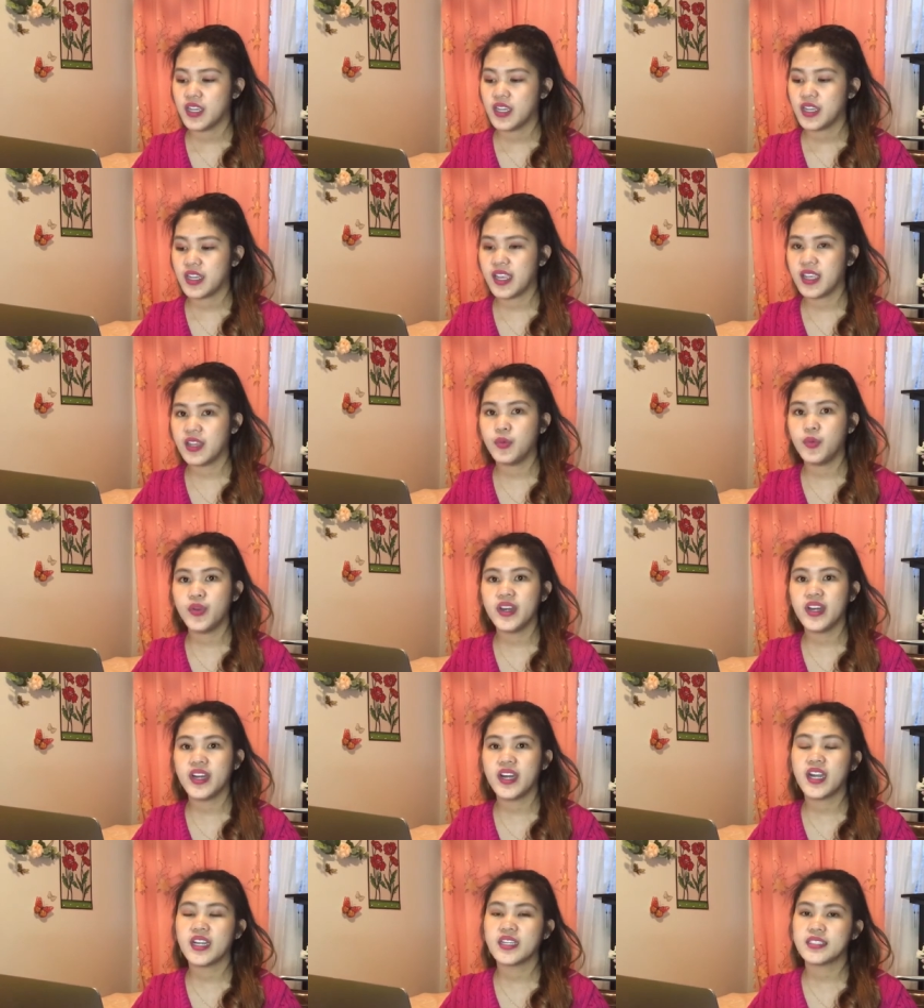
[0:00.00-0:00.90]
Kaya we
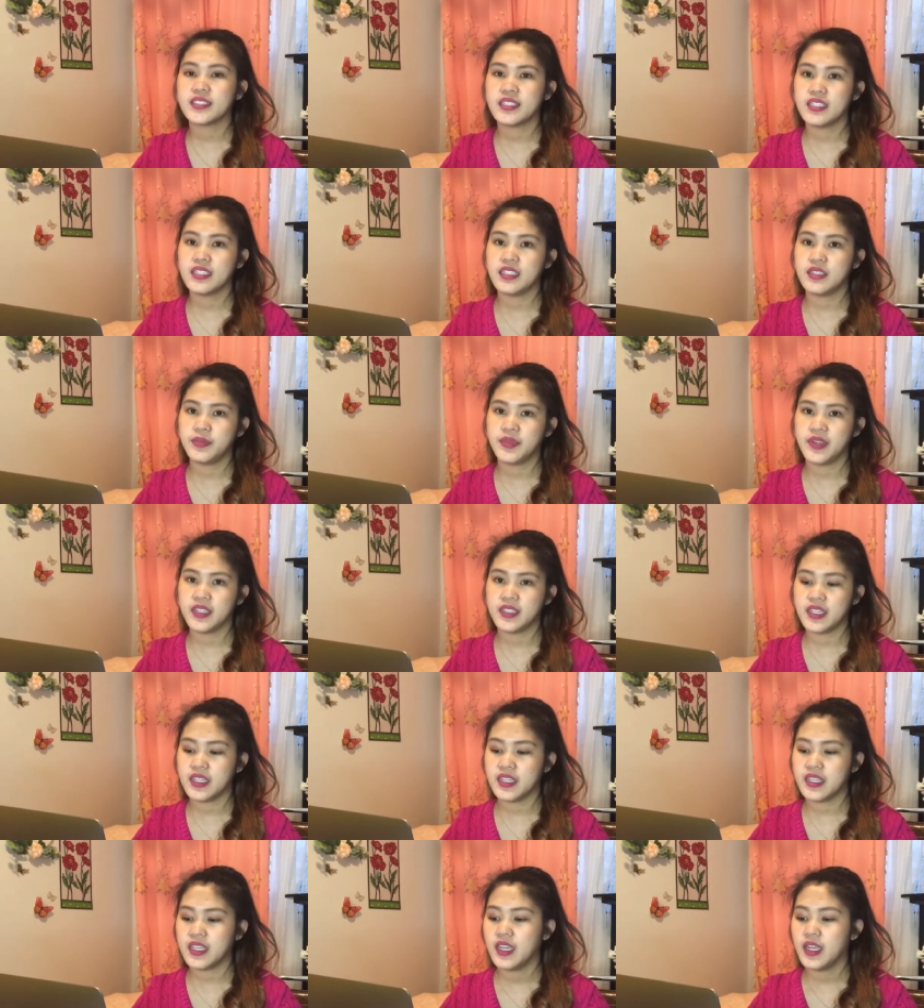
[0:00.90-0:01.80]
are
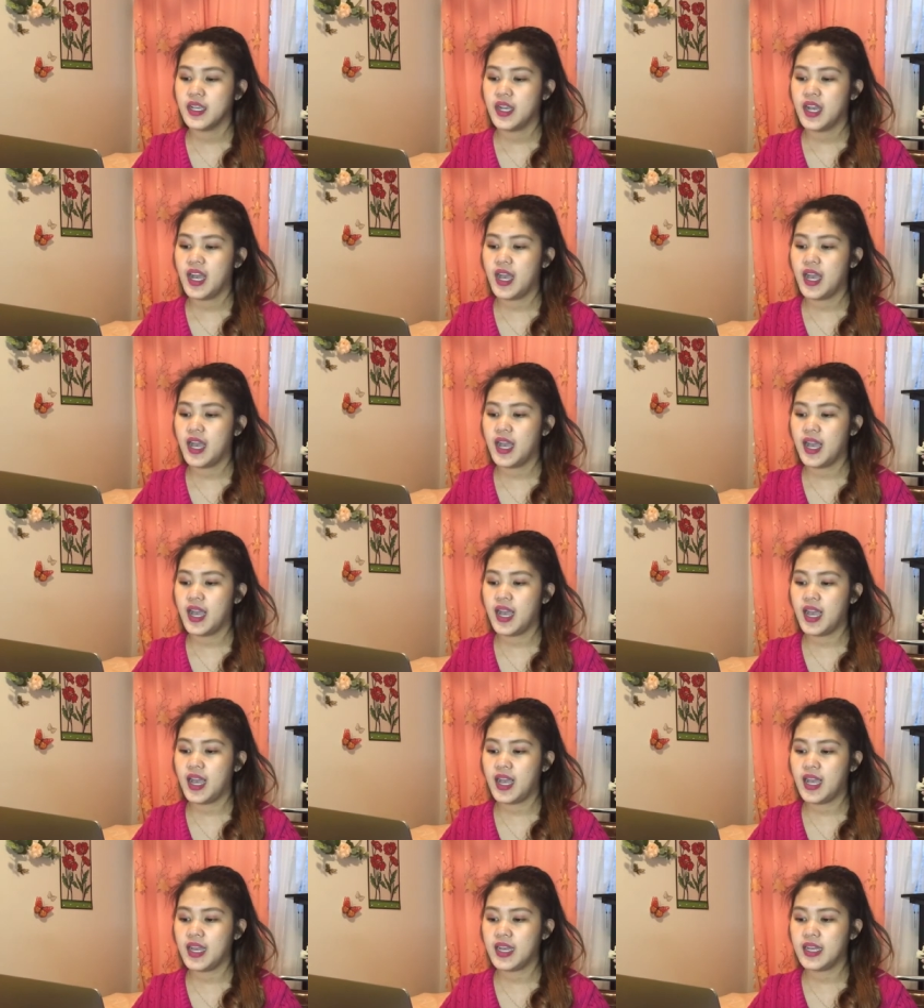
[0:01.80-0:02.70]
celebrating
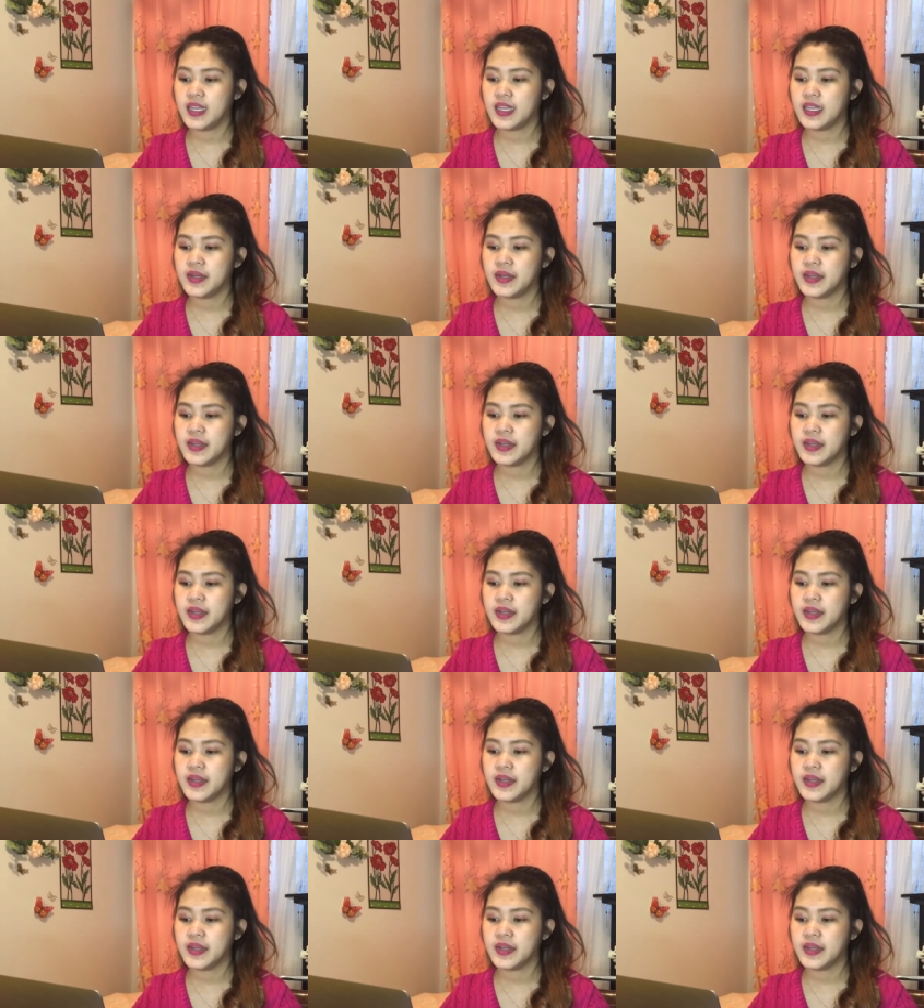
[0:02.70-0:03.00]
uh,